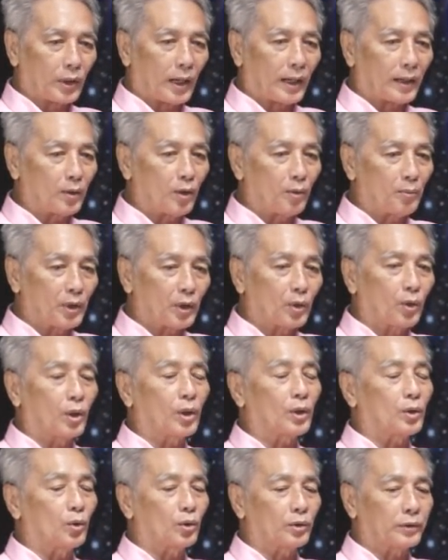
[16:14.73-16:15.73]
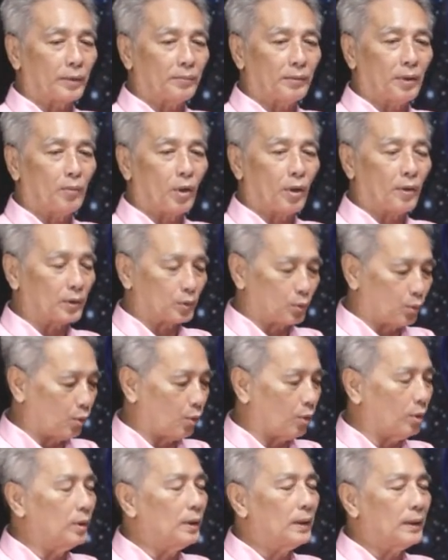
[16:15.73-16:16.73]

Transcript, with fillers: นาโดยมีคนกระโทรสั่งมาบอกก็ถูก